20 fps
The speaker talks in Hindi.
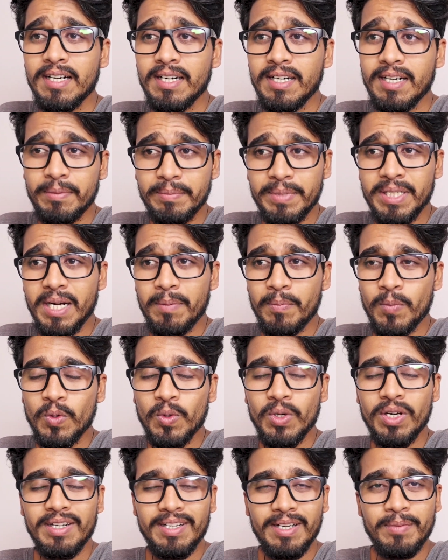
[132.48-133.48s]
अभी
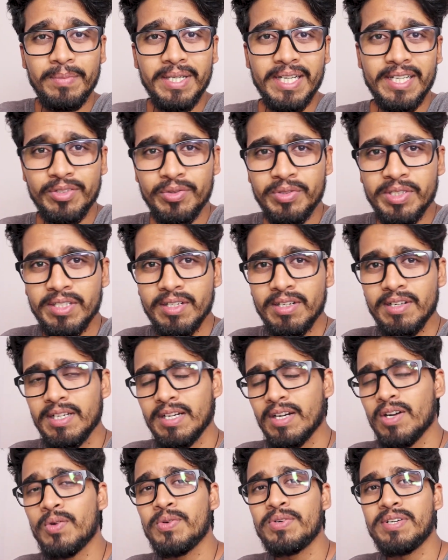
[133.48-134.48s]
आपको आ, मेरा ट्विटर
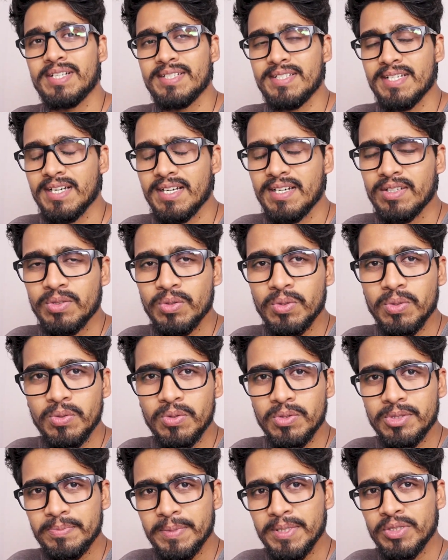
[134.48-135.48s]
अकाउंट आ जाएगा तो
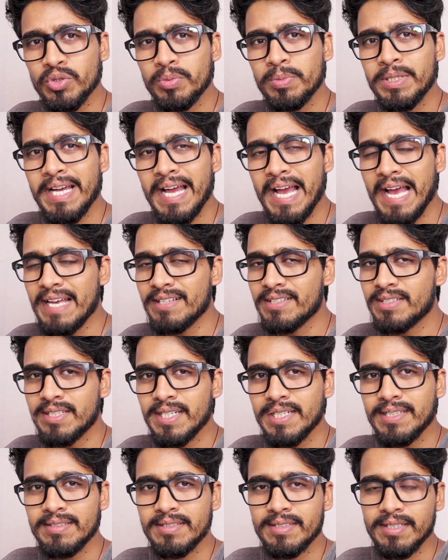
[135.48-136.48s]
उस पर जो भी
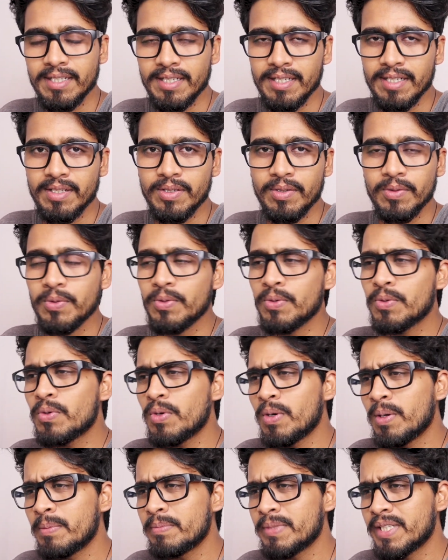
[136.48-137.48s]
हैशटैग्स हैं
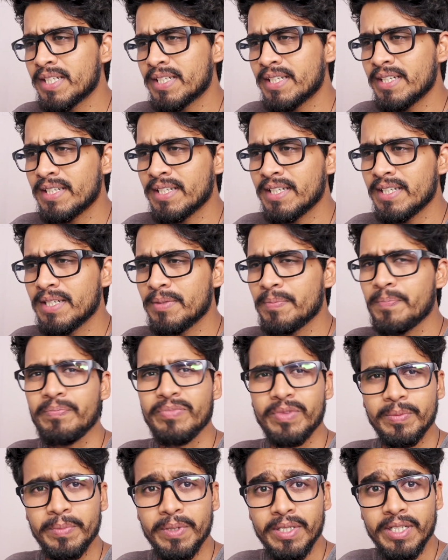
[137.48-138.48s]
उनको हम देखेंगे
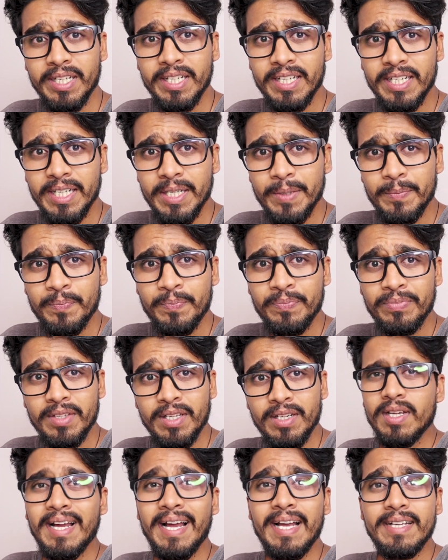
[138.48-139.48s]
पढ़ेंगे
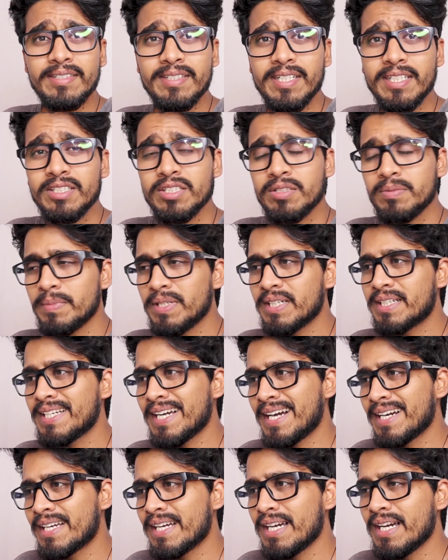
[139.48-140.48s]
हैशटैग्स में
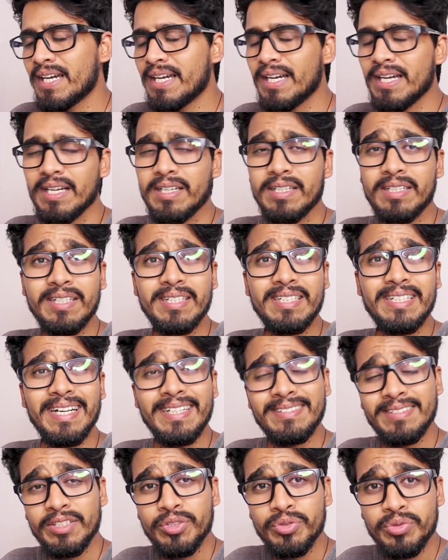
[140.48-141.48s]
क्या क्या है
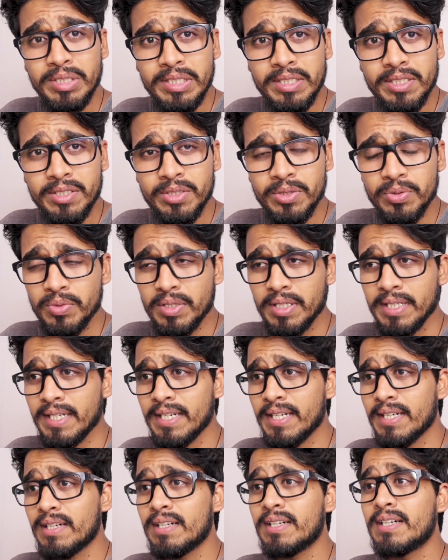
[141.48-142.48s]
कैसे ट्वीट्स हुए
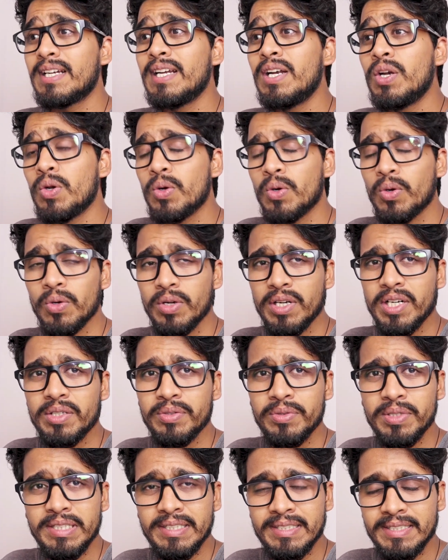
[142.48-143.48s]
हैं किन लोगों ने
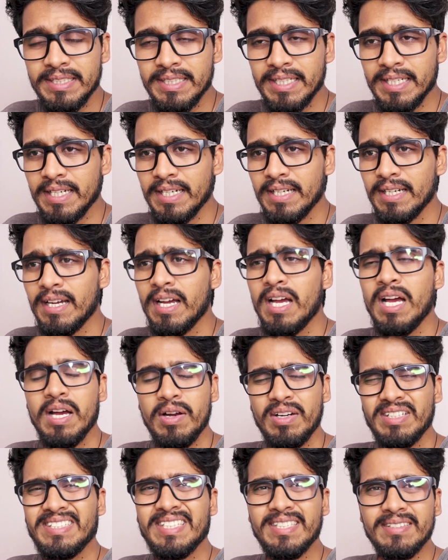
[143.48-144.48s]
ट्वीट्स किए हैं
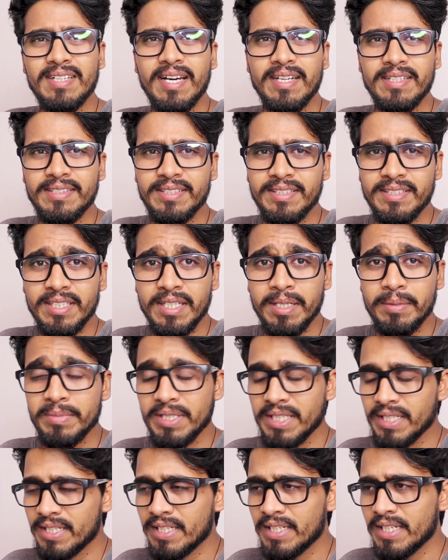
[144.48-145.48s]
ये सारी चीज़ें हम
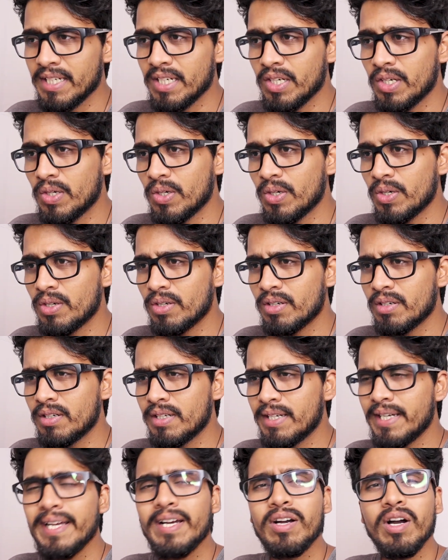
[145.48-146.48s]
देखेंगे
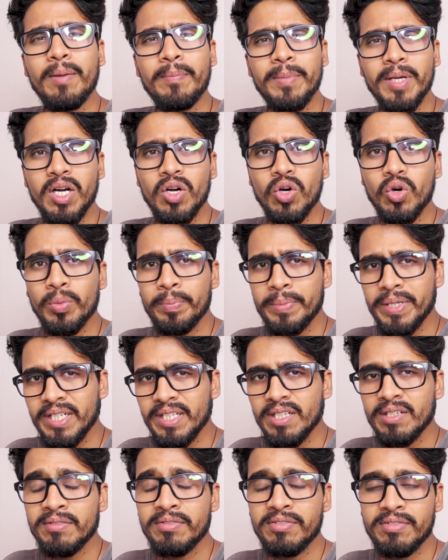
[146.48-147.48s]
और एक अपना
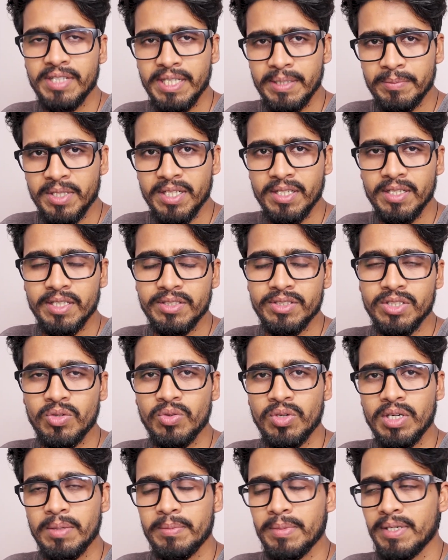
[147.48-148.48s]
ओपिनियन फ्रेम करना
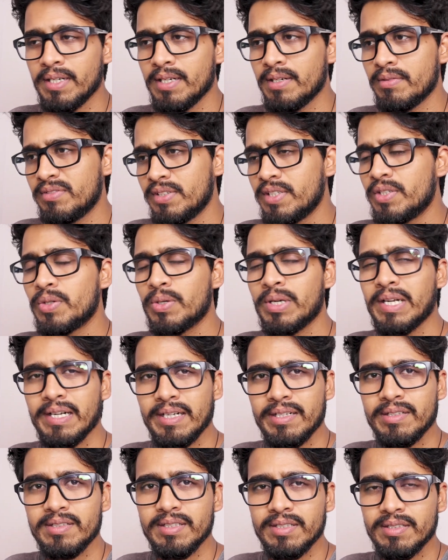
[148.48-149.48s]
चाहूँगा मैं वीडियो के
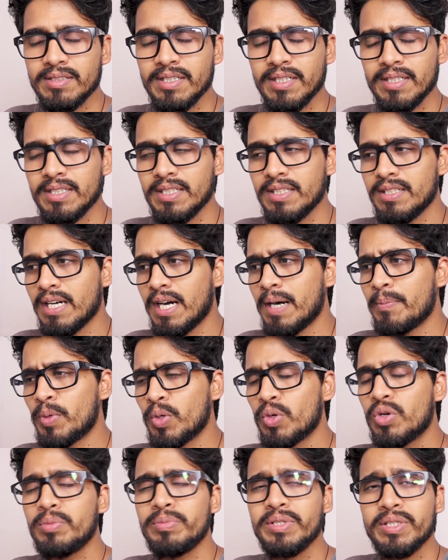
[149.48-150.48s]
अंत तक ताकि आप
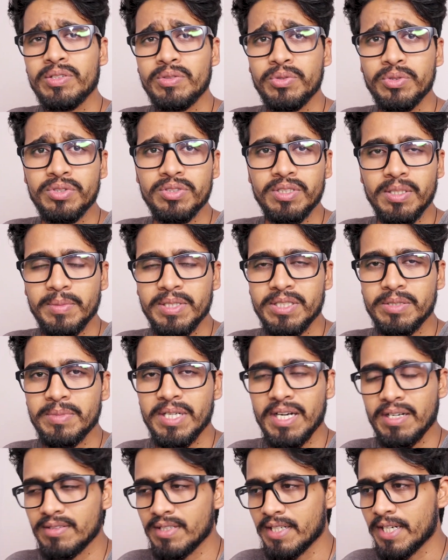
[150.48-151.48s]
लोगों को भी कुछ समझ
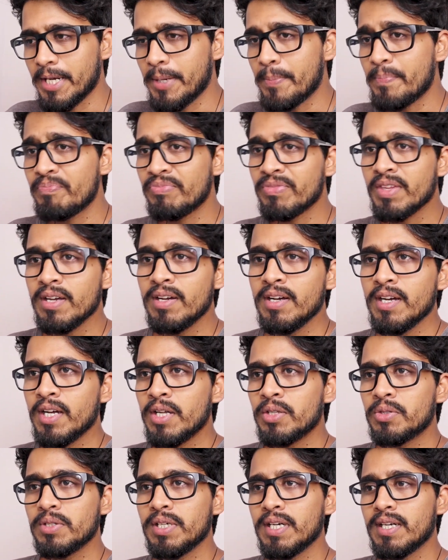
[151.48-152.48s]
में आ सके
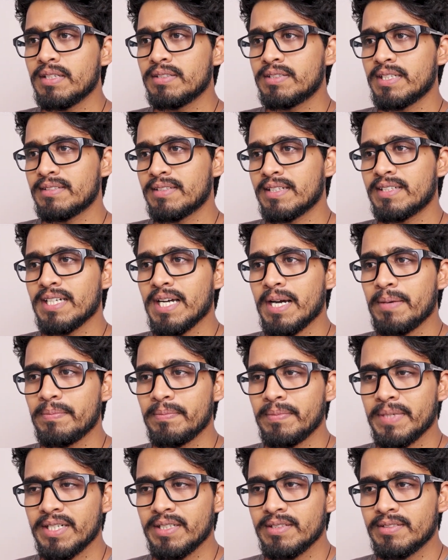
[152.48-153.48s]
तो यार जैसा कि आप
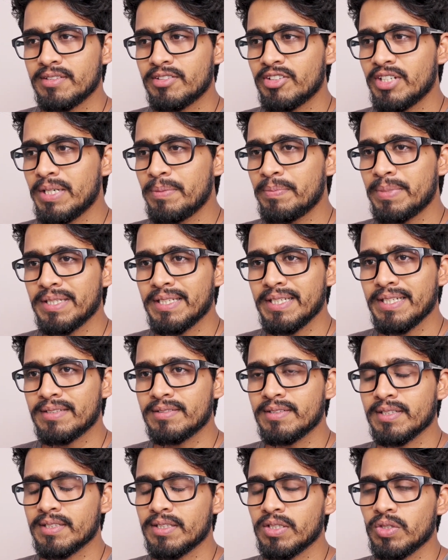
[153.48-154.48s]
मेरे स्क्रीन पे
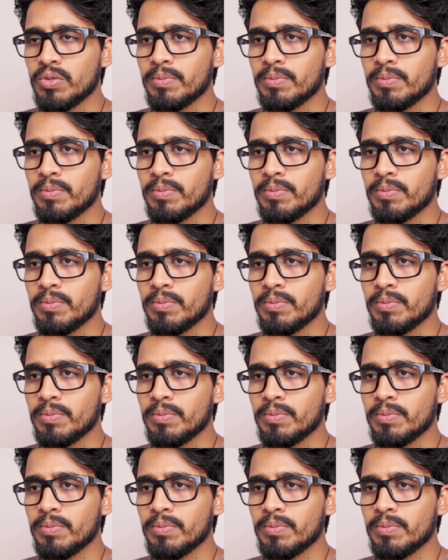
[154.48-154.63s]
देख सकते